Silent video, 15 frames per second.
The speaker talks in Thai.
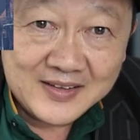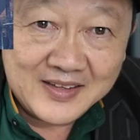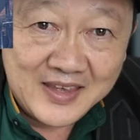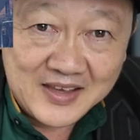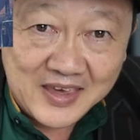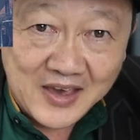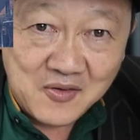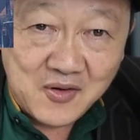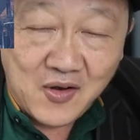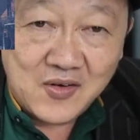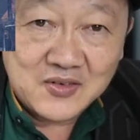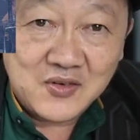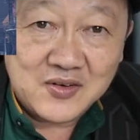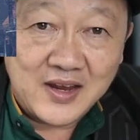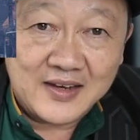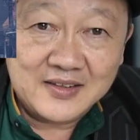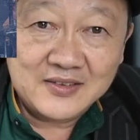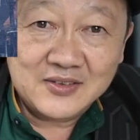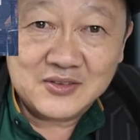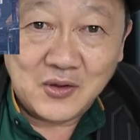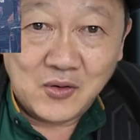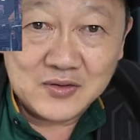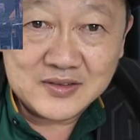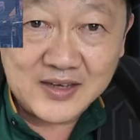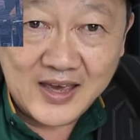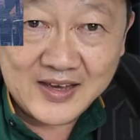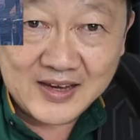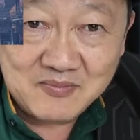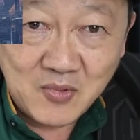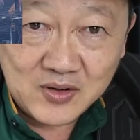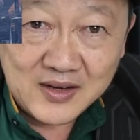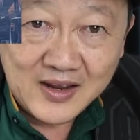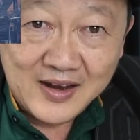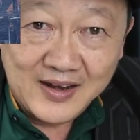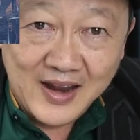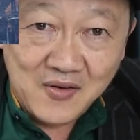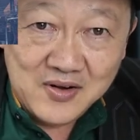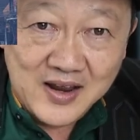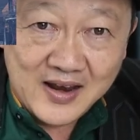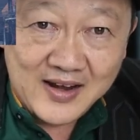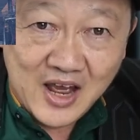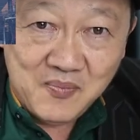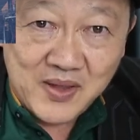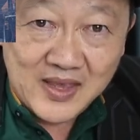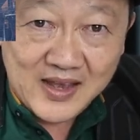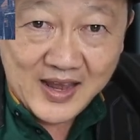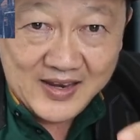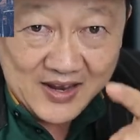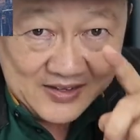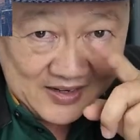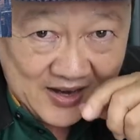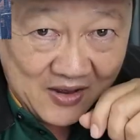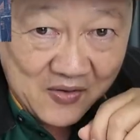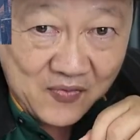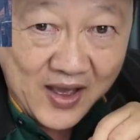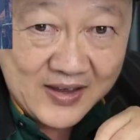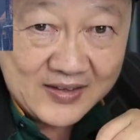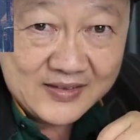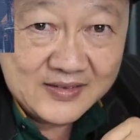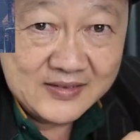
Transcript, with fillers: ที่เกี่ยวข้องตรงนั้นตกใจกันหมดแล้วเรื่องราวเป็นยังไงเดี๋ยวจะเล่าให้ฟัง